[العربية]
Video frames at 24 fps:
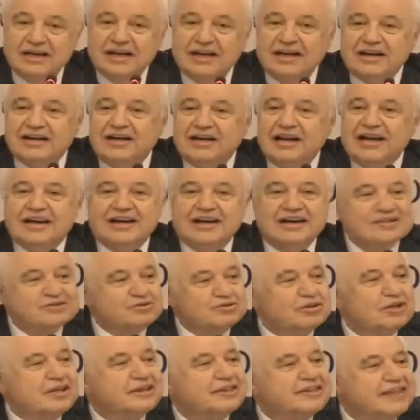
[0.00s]

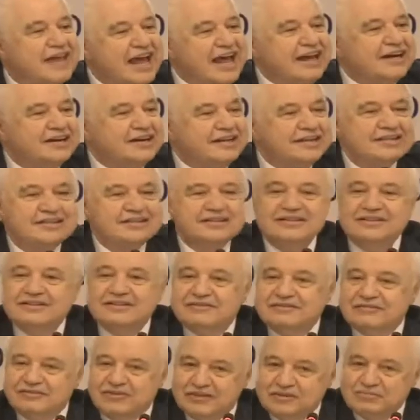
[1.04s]
الرجل الثاني
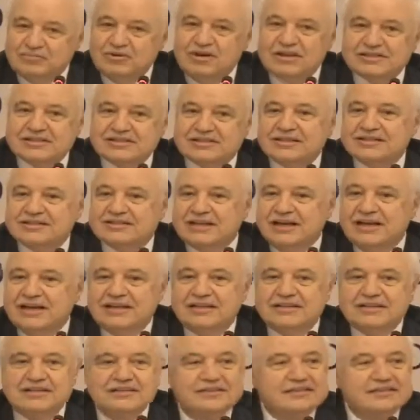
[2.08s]
في المؤسسه